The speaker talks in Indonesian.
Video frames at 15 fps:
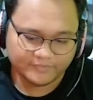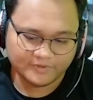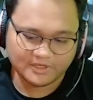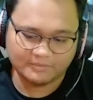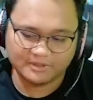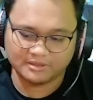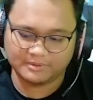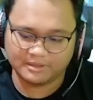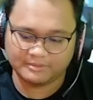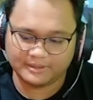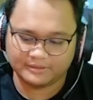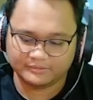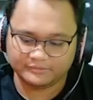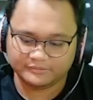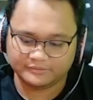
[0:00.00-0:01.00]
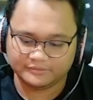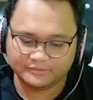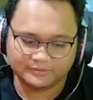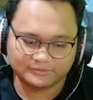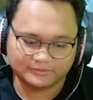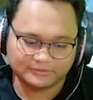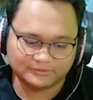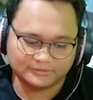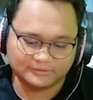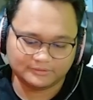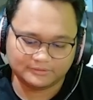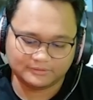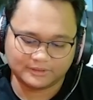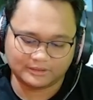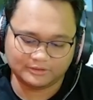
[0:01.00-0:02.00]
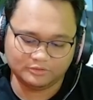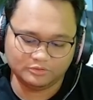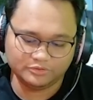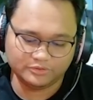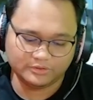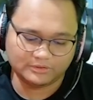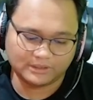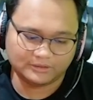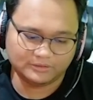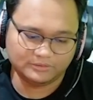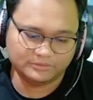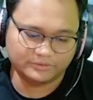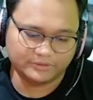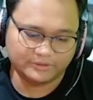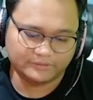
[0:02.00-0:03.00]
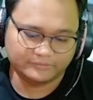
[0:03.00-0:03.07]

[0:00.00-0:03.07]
sabar sabar sabar kartu dulu cuy kartu dulu cuy